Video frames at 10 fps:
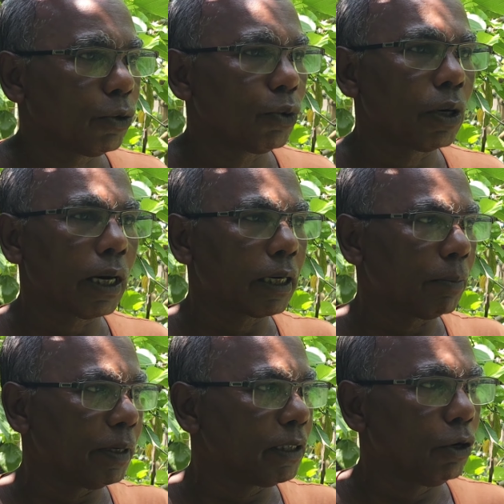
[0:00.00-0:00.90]
কোনো ডালটা
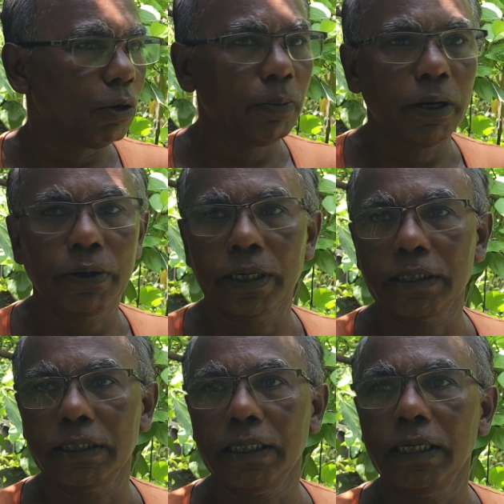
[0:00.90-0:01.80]
বেশি লম্বা হয়ে
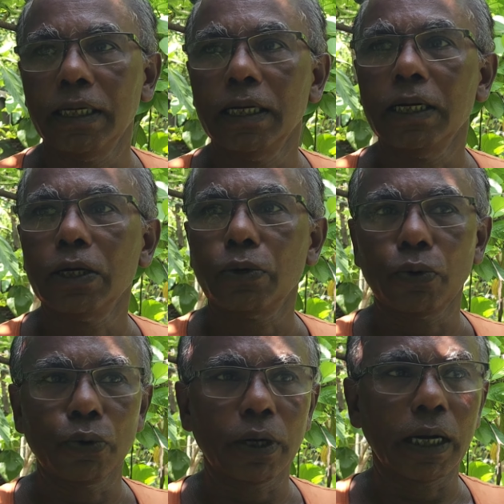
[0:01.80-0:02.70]
গেছে
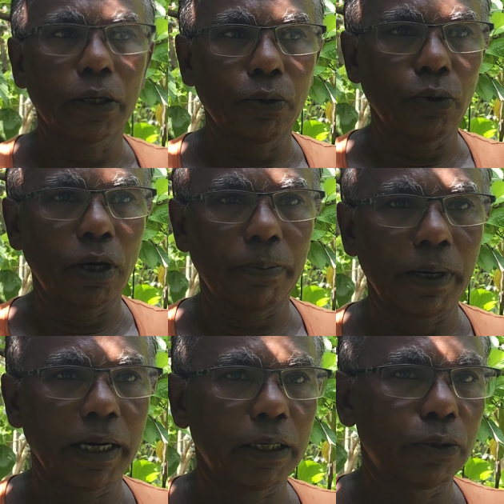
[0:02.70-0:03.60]
কোনো ডালগুলো
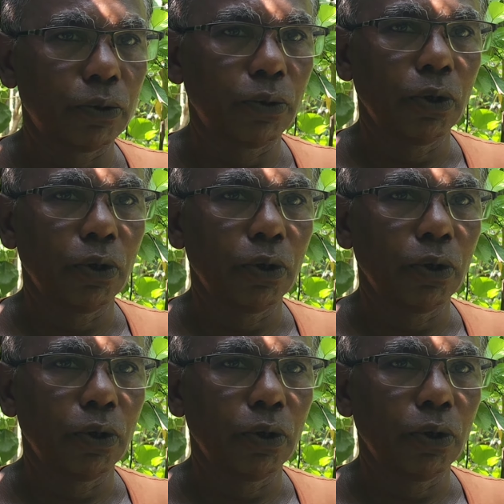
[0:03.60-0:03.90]
আপনার একটু